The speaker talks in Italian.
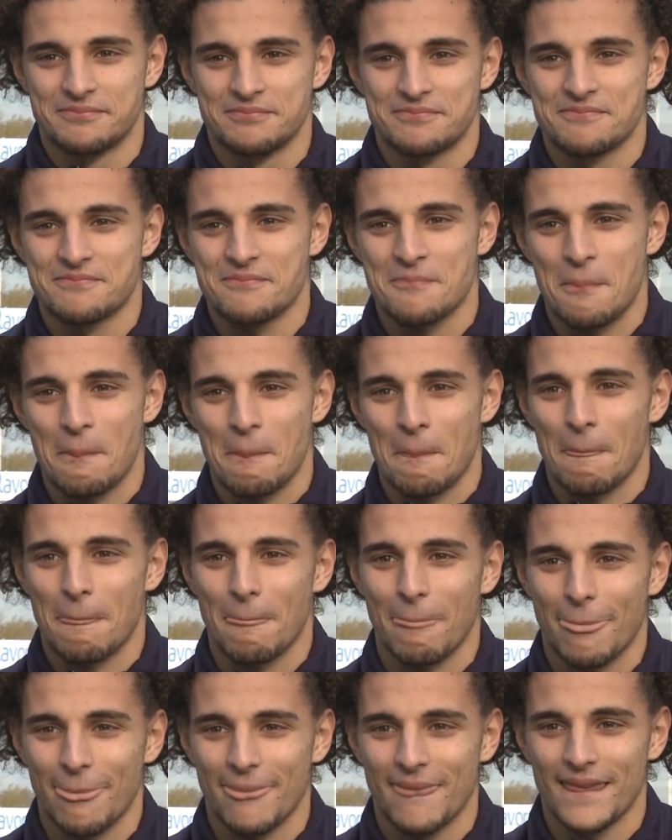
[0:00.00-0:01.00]
Senso
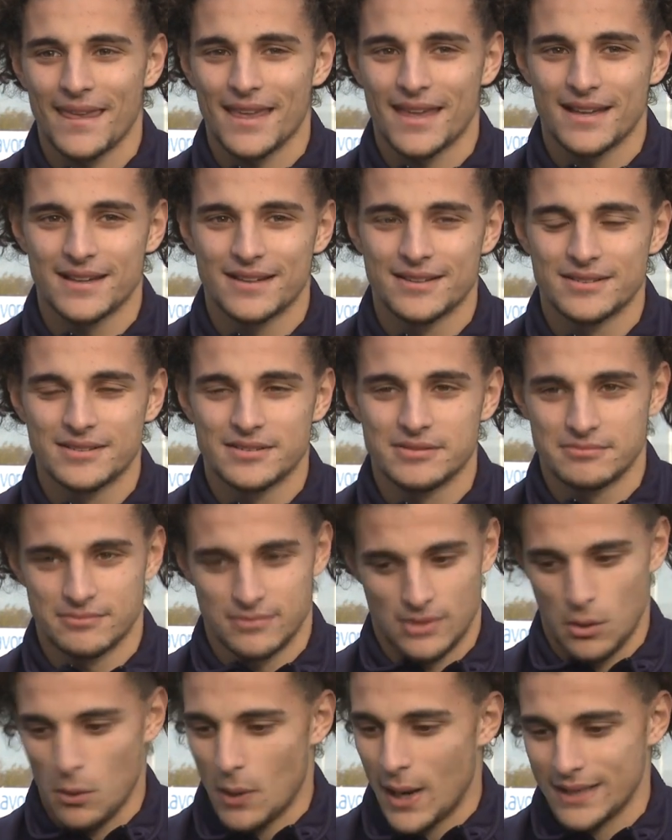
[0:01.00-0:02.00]
tattico.
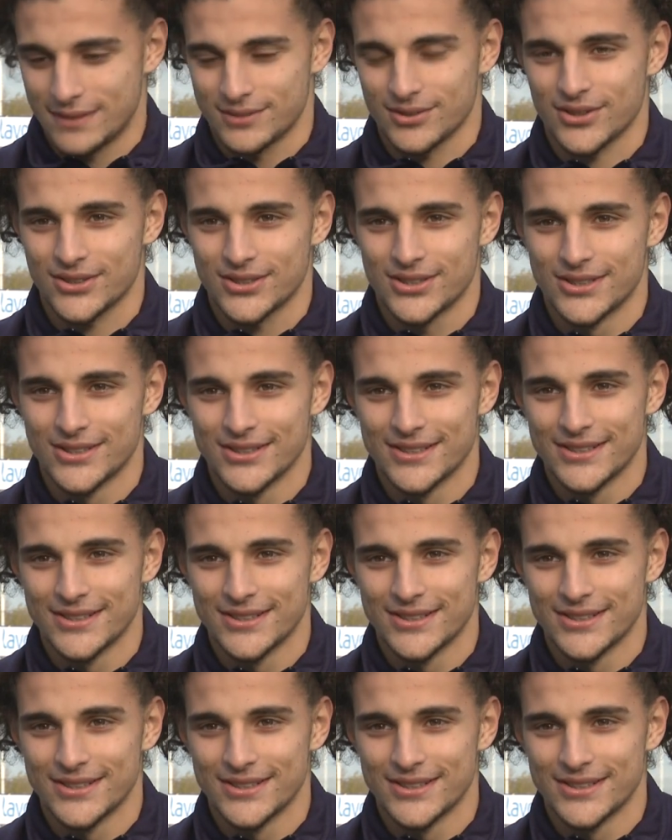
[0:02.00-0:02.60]
4.